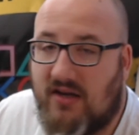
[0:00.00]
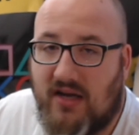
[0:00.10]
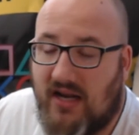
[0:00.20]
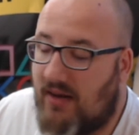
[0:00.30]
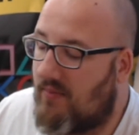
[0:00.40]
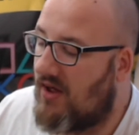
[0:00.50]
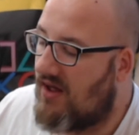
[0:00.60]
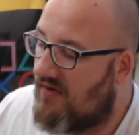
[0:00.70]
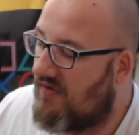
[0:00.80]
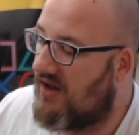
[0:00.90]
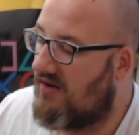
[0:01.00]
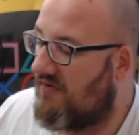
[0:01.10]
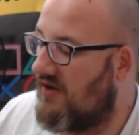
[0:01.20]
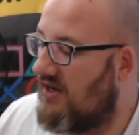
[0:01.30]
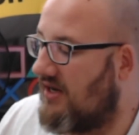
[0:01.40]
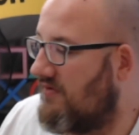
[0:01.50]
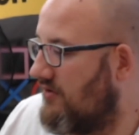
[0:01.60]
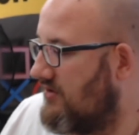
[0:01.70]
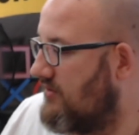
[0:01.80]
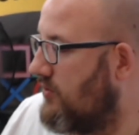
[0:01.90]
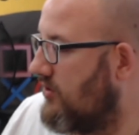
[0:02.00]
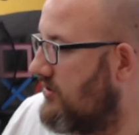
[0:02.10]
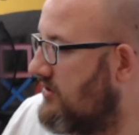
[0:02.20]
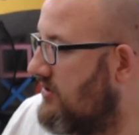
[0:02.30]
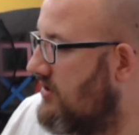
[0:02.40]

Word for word: Ihr Lieben, vielen, vielen Dank für euren Support.